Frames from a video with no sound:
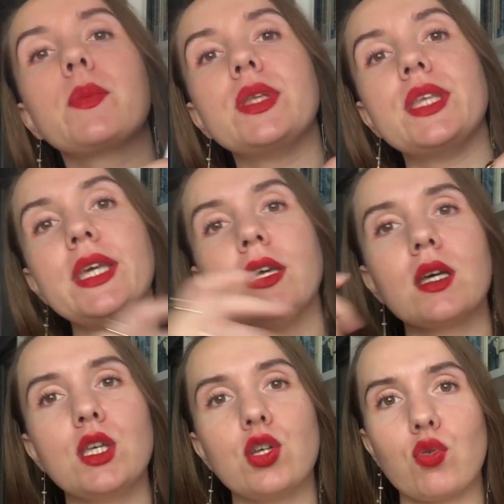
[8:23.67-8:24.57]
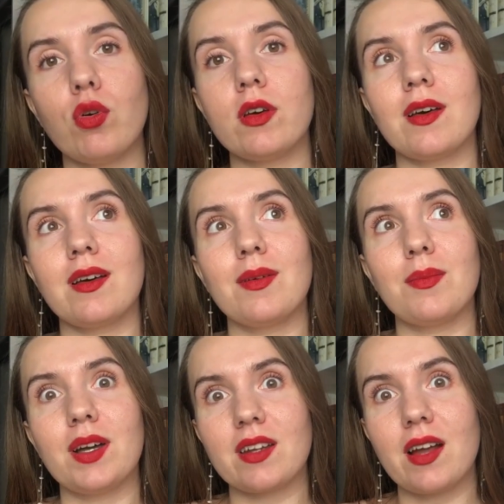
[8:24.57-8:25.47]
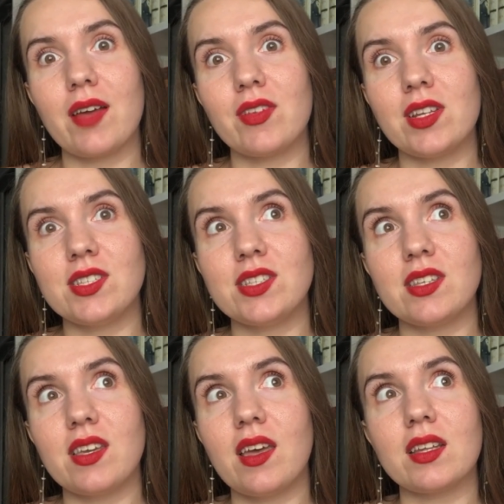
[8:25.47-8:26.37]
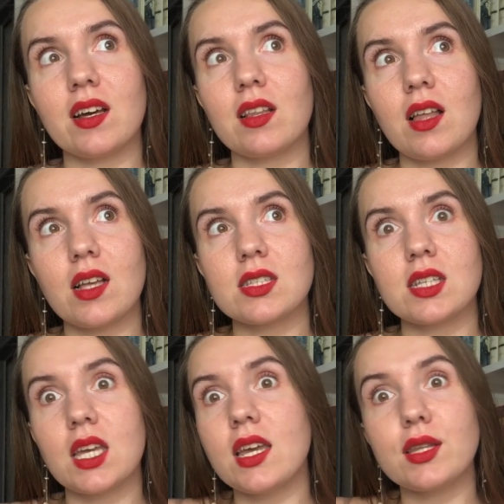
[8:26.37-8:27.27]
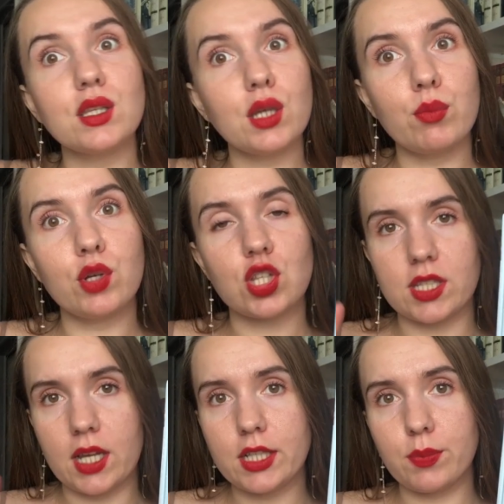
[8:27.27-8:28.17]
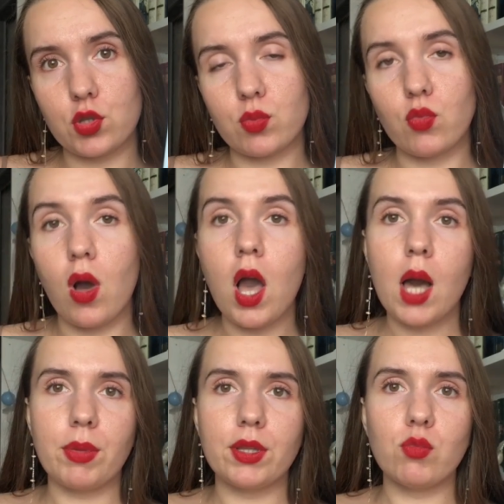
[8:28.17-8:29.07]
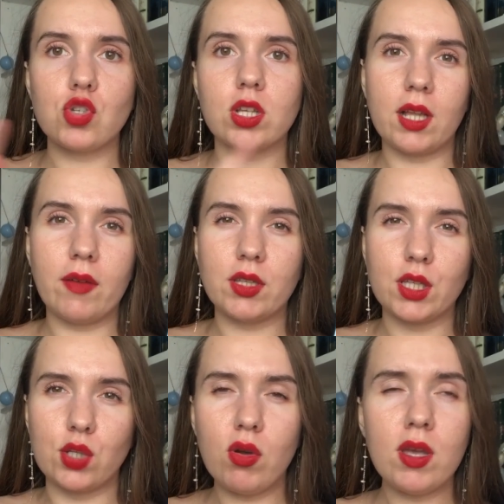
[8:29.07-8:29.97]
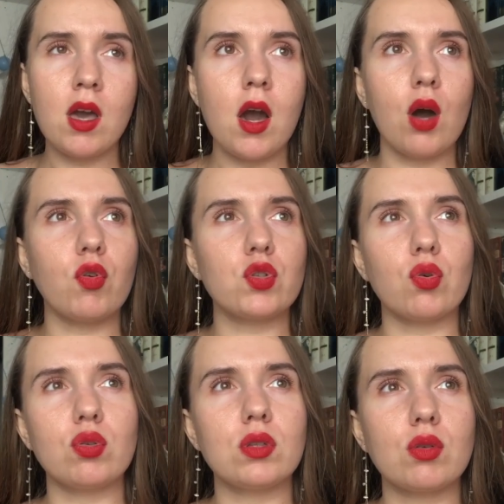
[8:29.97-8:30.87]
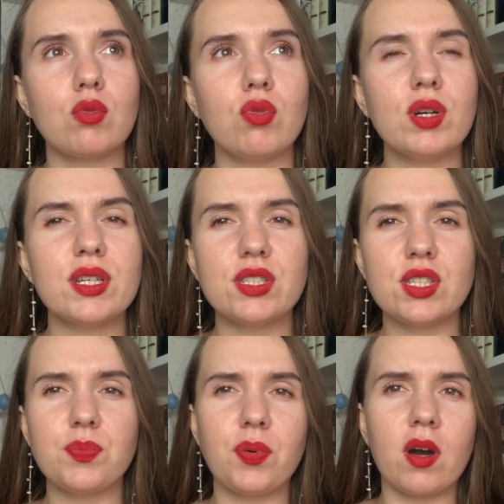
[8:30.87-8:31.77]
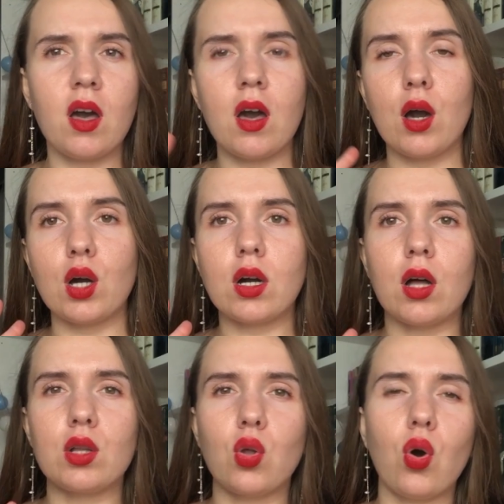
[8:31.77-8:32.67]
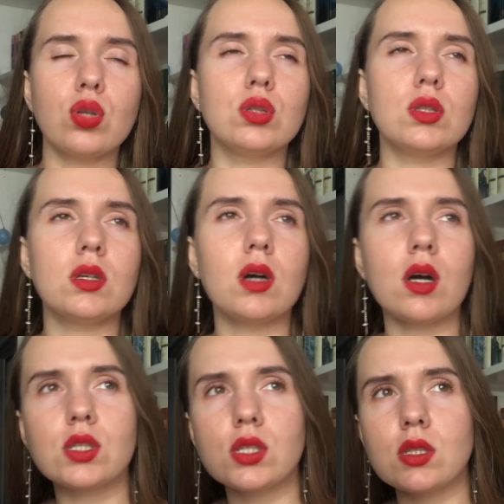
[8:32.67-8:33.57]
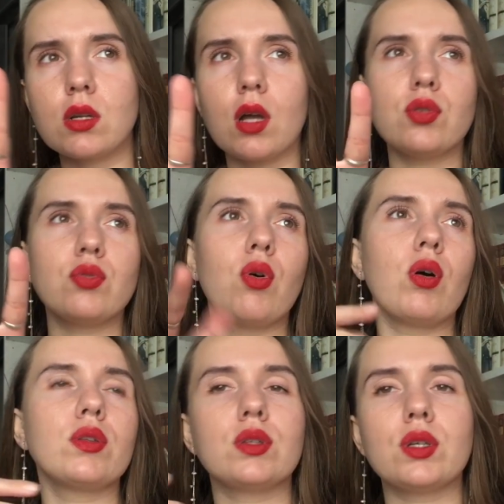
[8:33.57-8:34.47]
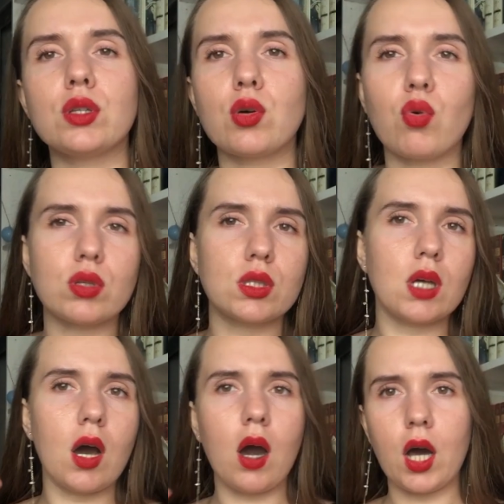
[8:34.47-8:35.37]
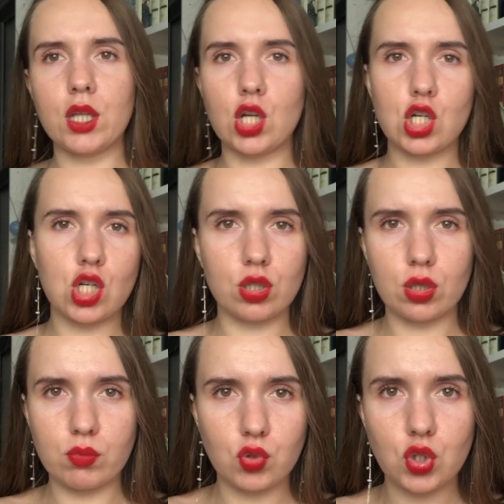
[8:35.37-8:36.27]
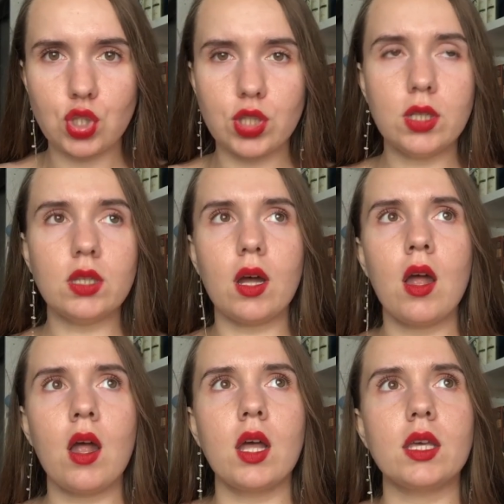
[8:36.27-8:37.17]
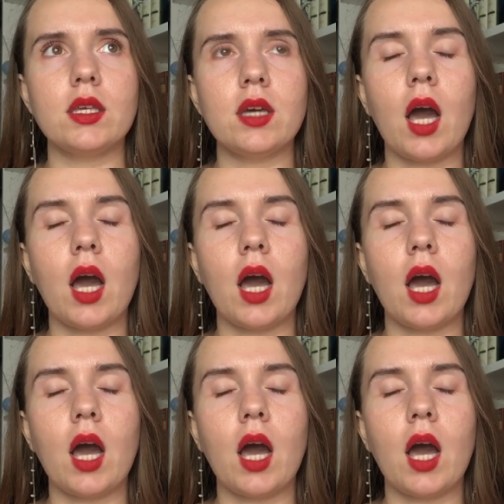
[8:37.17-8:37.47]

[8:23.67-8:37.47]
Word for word: Мне герои понравились. И это классно, и это необычно. Знаете почему? Потому что главный герой, вот он такой, типа, холодный, отстраненный, такой загадочный мужчина. И